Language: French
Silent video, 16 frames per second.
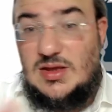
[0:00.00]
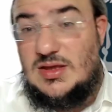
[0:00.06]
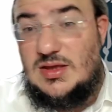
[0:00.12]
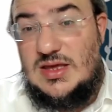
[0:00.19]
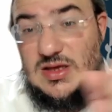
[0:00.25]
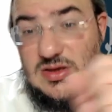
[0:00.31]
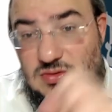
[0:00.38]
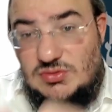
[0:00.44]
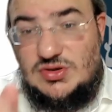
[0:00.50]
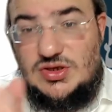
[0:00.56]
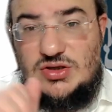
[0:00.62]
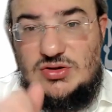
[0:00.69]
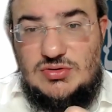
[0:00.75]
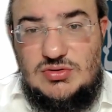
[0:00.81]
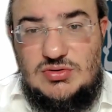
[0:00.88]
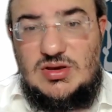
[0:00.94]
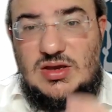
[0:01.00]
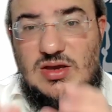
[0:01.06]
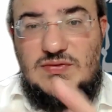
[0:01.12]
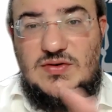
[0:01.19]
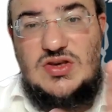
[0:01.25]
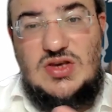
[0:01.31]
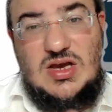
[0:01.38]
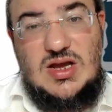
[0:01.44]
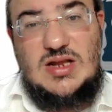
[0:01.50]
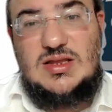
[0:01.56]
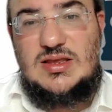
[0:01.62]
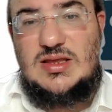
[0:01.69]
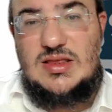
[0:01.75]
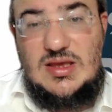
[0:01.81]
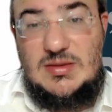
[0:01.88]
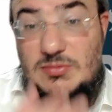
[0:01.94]
il continue et il fait
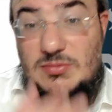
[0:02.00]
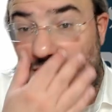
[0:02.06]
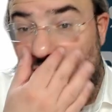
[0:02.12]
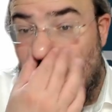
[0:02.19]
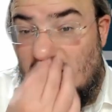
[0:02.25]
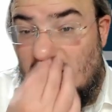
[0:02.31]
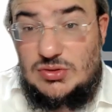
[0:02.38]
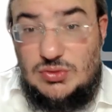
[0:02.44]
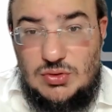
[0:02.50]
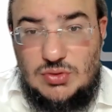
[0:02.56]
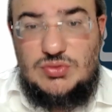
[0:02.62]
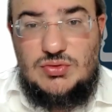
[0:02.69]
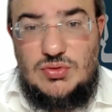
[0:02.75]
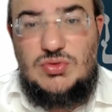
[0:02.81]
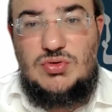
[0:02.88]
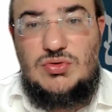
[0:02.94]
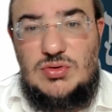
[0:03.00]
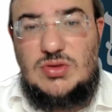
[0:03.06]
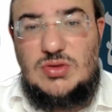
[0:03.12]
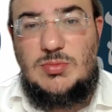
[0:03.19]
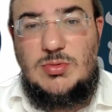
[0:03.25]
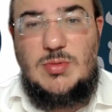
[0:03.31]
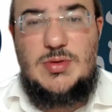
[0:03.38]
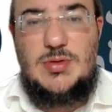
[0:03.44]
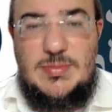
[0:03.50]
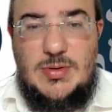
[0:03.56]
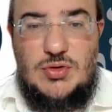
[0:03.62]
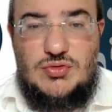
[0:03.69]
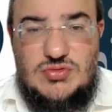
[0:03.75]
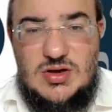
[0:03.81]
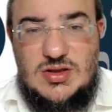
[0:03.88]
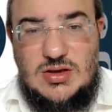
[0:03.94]
Netiat Donc les deux solutions qui sont proposées par
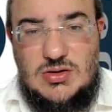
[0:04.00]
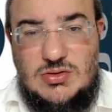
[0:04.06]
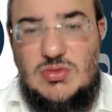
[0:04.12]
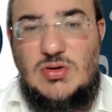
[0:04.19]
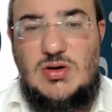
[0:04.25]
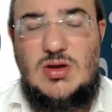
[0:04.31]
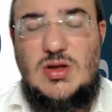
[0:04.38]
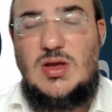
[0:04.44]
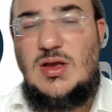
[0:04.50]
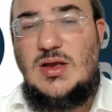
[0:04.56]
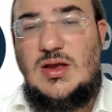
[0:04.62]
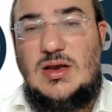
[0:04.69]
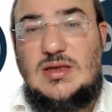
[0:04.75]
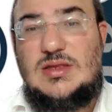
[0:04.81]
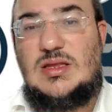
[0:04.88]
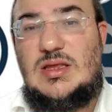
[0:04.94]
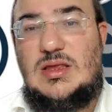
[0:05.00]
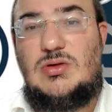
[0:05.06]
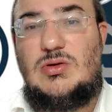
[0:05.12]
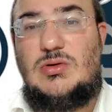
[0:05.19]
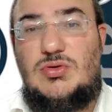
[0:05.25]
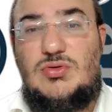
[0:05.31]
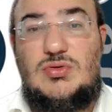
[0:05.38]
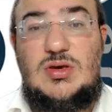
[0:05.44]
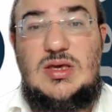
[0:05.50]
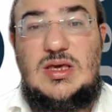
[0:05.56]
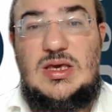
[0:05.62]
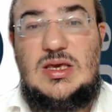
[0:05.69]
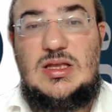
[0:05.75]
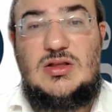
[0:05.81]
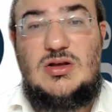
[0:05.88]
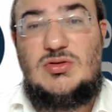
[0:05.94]
le Shukran c'est des solutions
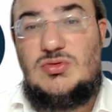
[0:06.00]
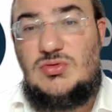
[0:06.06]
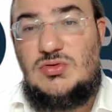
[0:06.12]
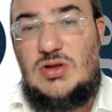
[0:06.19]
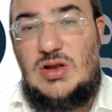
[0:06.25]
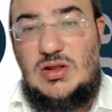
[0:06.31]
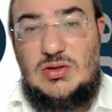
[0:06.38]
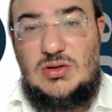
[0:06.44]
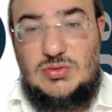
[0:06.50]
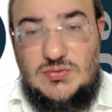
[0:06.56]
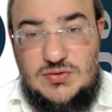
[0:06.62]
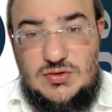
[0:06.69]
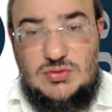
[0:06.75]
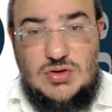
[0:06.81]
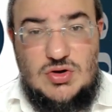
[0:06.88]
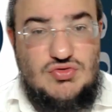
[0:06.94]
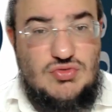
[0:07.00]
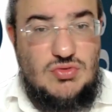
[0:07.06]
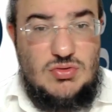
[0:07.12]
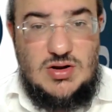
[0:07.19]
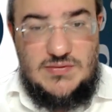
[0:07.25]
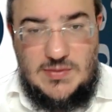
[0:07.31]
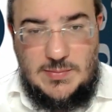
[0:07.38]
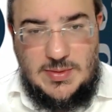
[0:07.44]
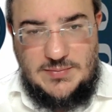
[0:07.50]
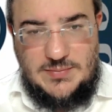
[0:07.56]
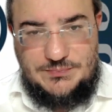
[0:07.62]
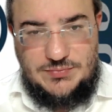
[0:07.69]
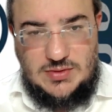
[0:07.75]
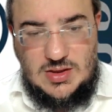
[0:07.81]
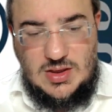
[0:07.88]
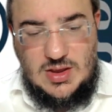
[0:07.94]
qui, dans notre vie de tous les jours, on ne les fait pas.
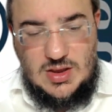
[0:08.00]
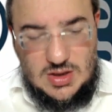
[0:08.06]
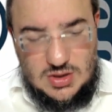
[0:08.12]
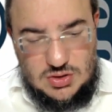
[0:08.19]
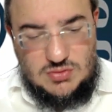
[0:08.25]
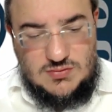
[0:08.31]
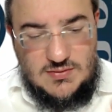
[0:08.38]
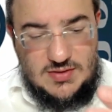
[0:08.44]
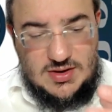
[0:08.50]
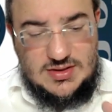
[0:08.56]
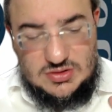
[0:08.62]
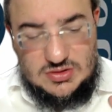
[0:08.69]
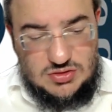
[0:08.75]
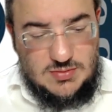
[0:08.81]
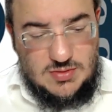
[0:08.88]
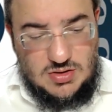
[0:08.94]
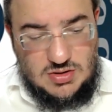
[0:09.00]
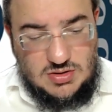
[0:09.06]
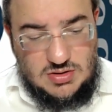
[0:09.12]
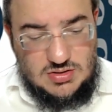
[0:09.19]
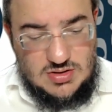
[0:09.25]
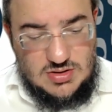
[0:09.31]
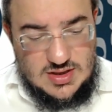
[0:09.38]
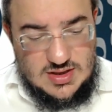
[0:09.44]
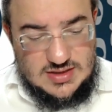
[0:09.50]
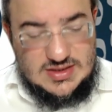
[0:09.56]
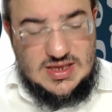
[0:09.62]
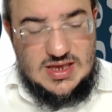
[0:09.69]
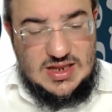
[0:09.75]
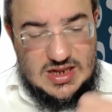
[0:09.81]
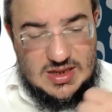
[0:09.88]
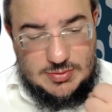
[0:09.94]
Donc on voit exactement
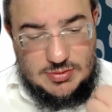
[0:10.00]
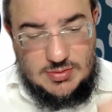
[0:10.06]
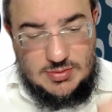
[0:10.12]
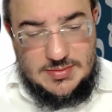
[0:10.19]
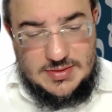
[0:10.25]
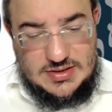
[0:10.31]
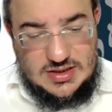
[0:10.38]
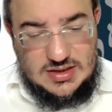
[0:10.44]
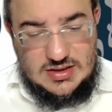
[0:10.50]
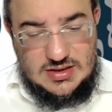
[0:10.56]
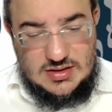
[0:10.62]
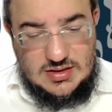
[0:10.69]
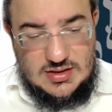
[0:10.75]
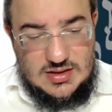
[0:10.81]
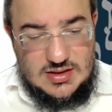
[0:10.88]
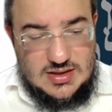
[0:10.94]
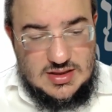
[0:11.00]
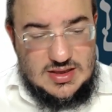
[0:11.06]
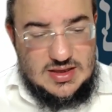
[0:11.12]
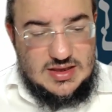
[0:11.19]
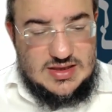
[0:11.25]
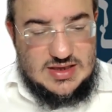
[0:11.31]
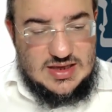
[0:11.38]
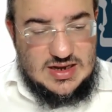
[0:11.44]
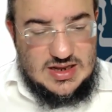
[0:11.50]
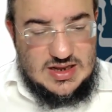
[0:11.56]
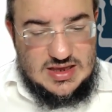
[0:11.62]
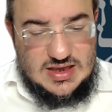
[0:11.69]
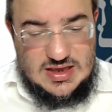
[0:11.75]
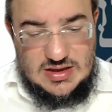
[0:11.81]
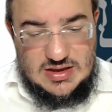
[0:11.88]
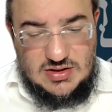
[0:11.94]
quelle est la problématique et quelle
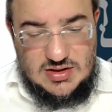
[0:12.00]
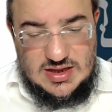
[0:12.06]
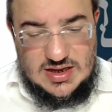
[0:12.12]
est en